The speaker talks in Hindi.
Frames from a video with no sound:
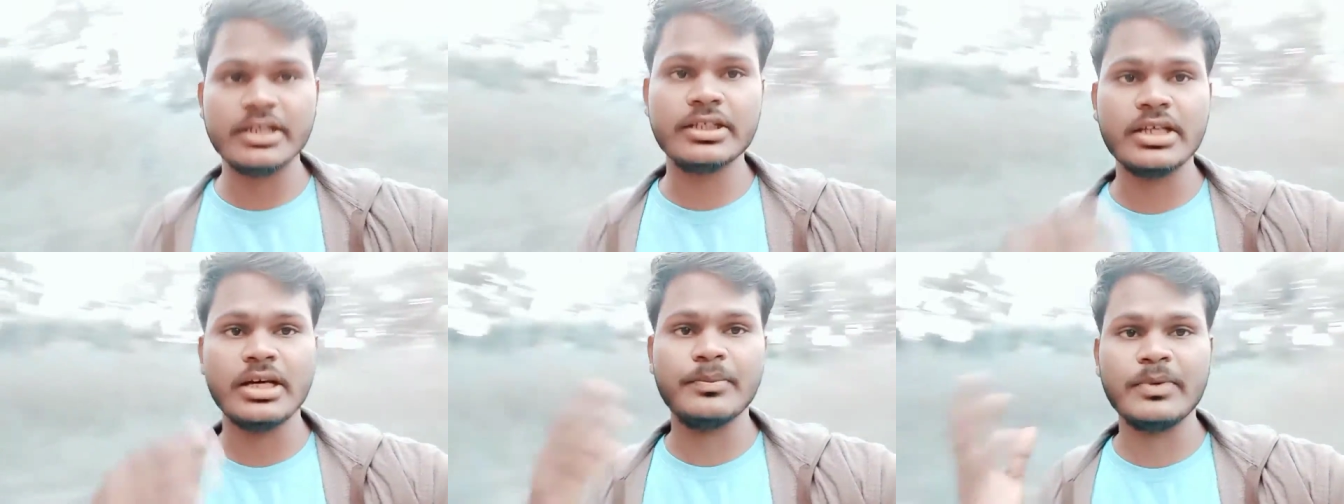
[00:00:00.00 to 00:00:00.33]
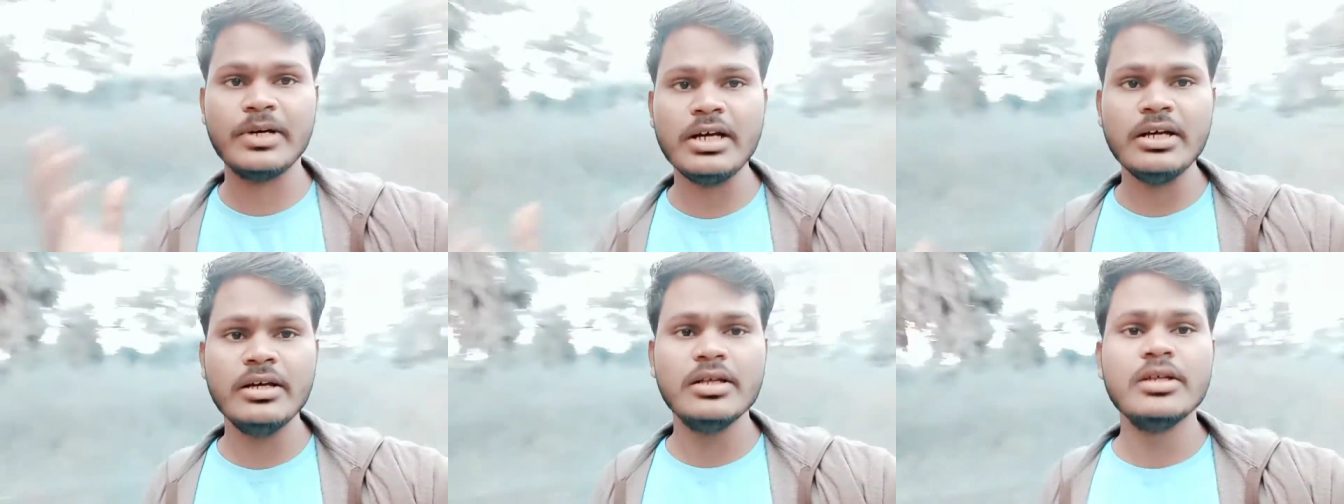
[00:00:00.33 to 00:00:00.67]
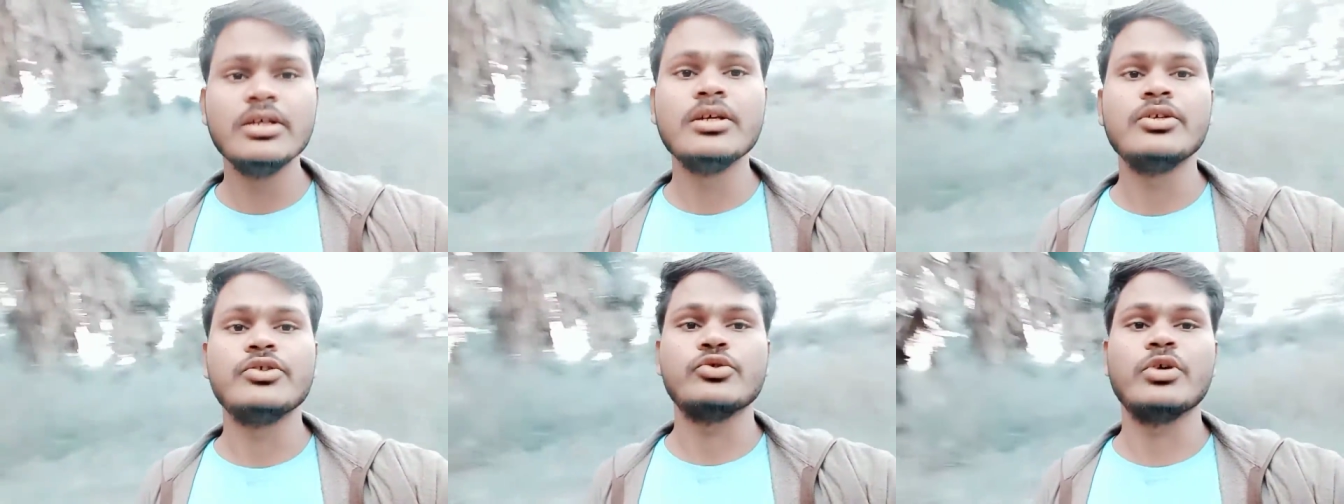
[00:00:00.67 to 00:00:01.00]
कि आपका
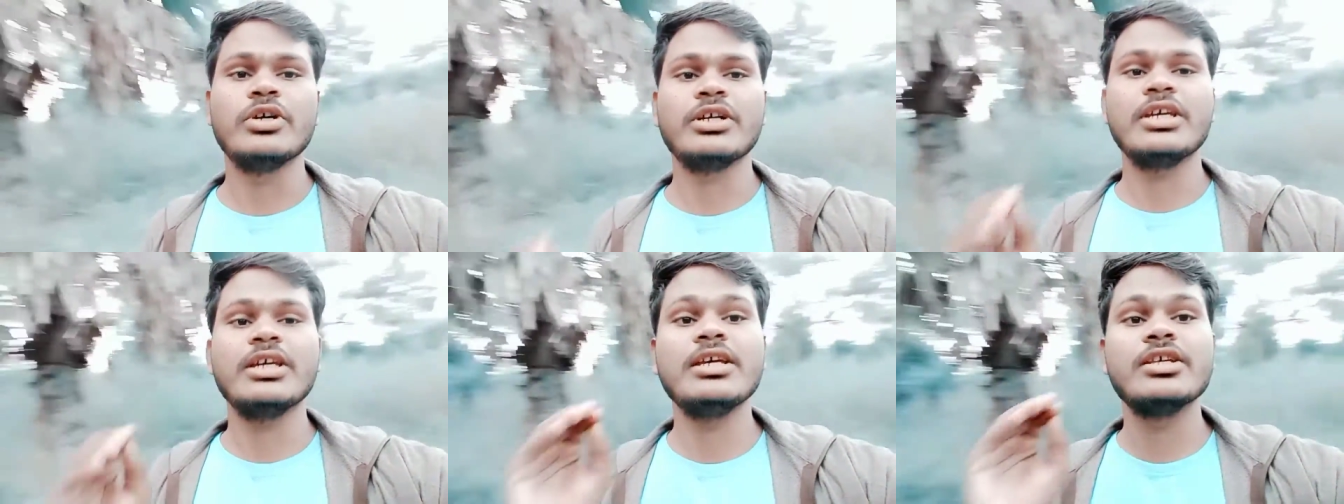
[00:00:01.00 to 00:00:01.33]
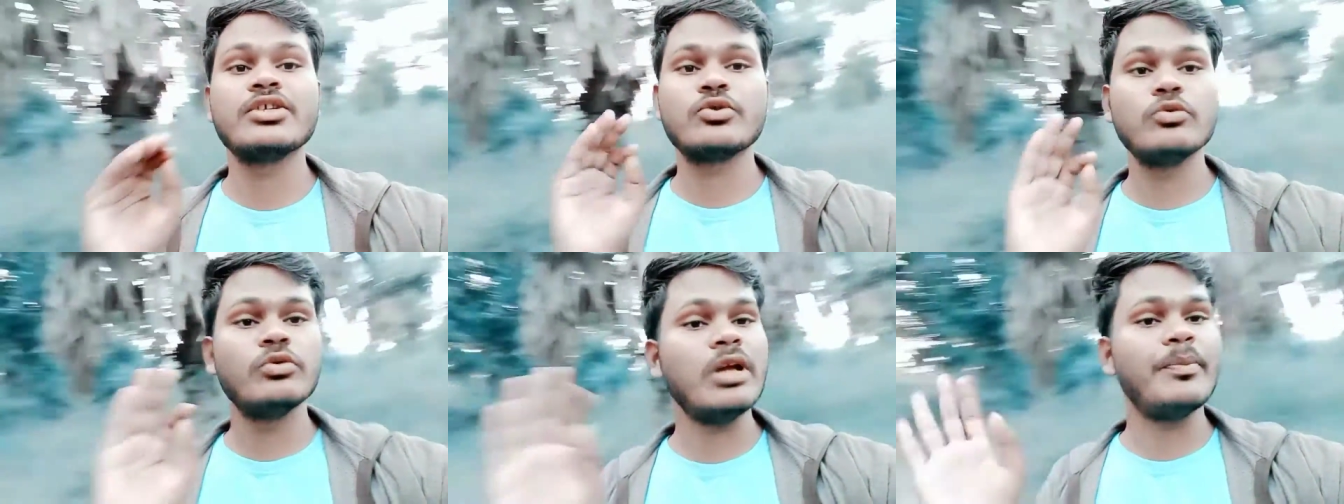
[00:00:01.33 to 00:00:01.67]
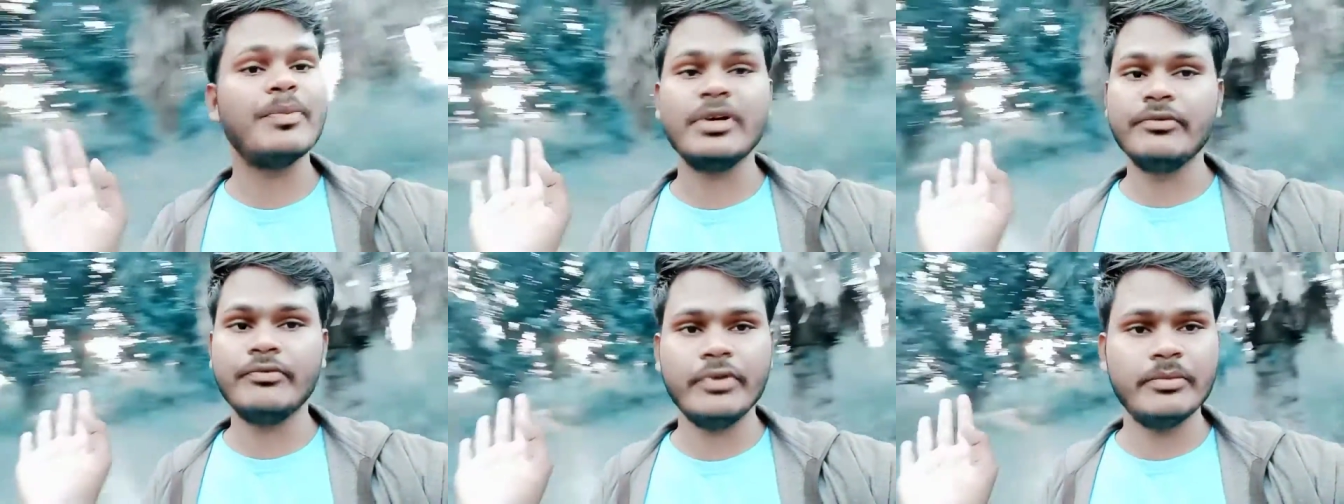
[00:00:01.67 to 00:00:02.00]
जो है कि स्कूल आप
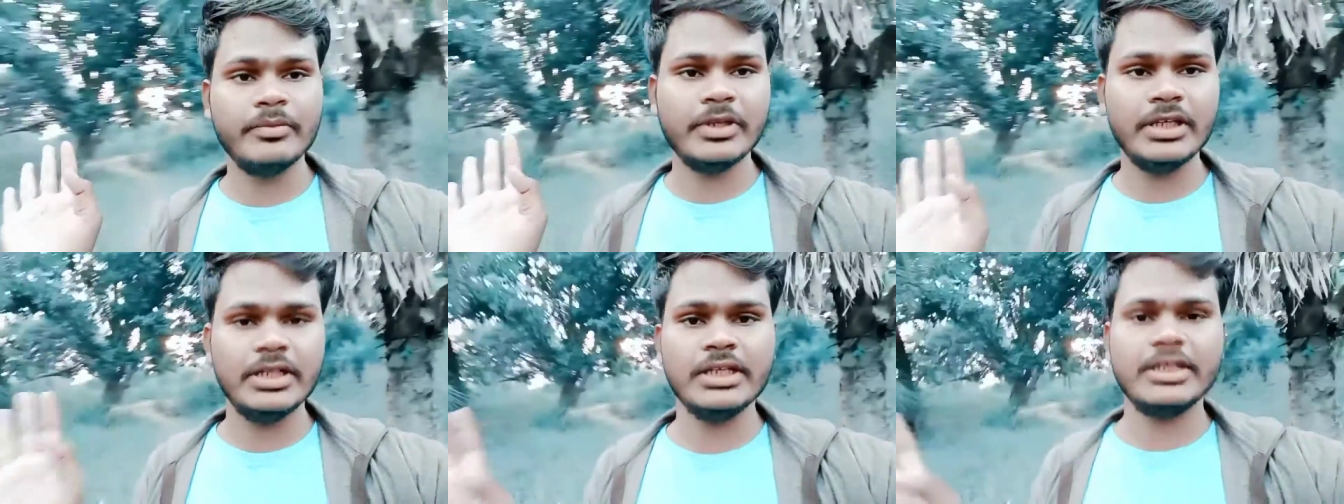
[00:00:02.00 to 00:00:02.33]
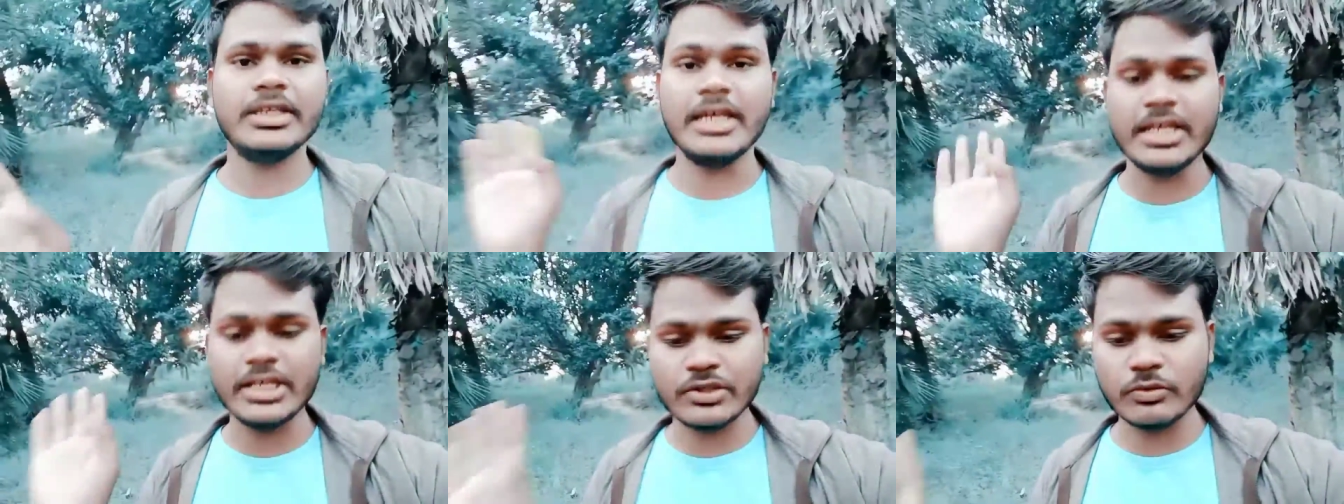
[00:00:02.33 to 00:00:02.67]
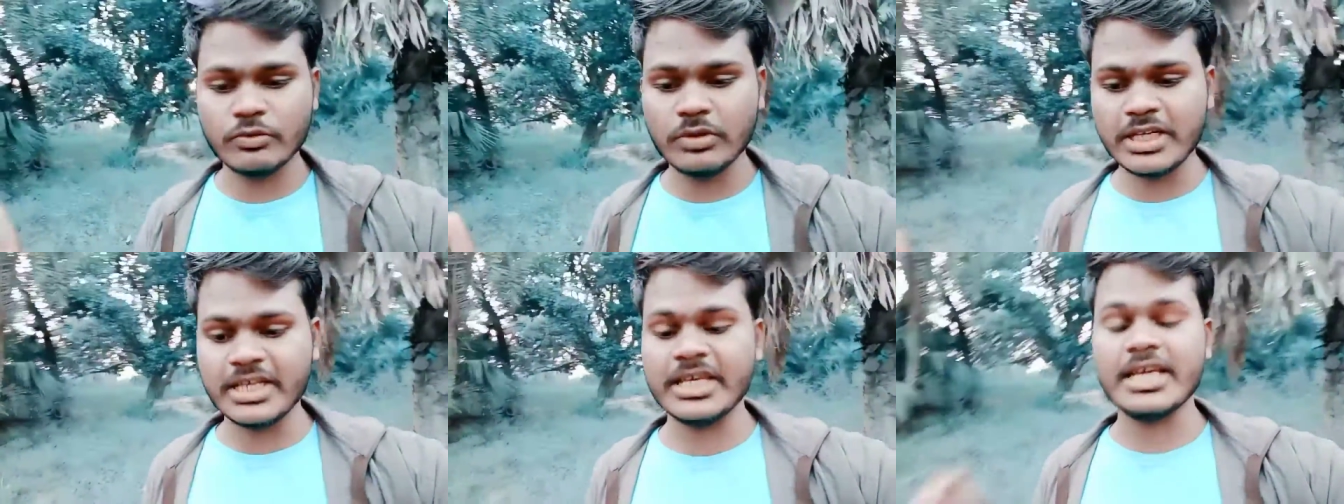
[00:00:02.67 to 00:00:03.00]
कंफर्म कर ले कि यही
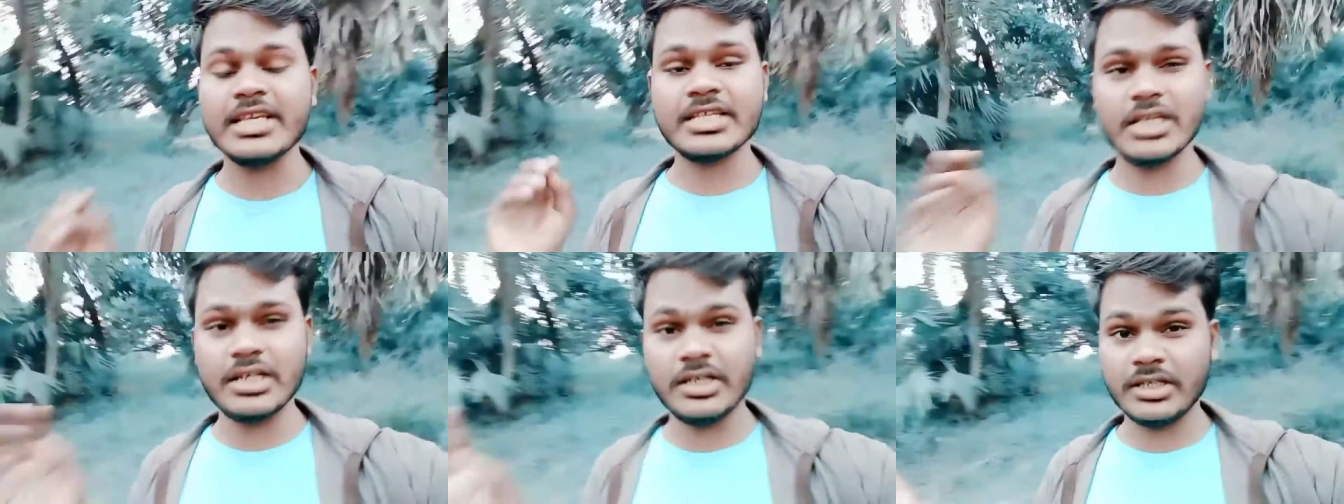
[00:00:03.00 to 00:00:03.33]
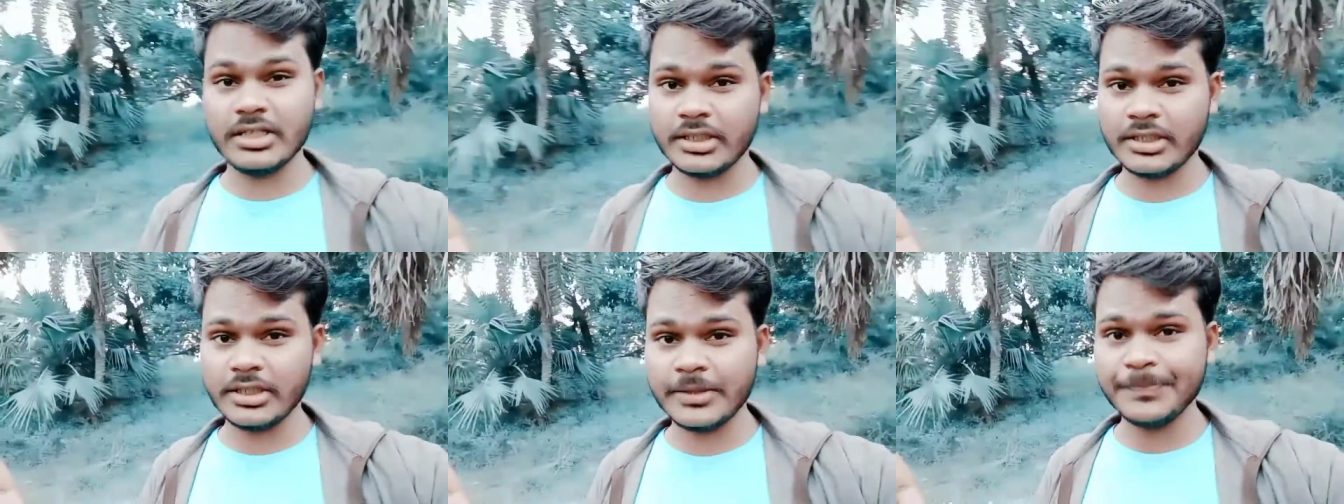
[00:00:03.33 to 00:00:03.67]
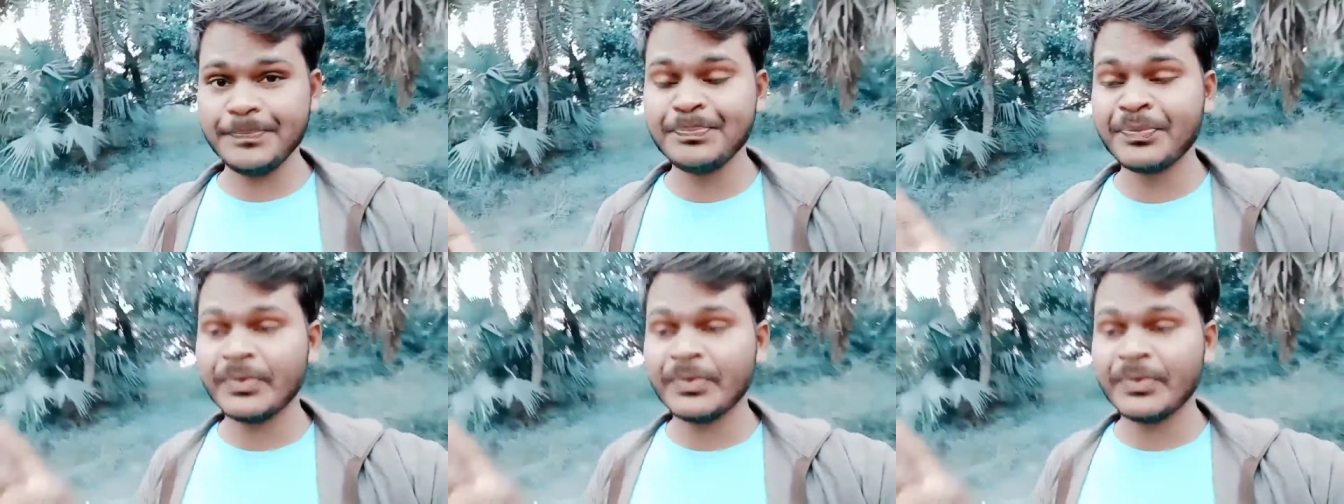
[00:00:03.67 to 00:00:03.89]
स्कूल है यही सेंटर है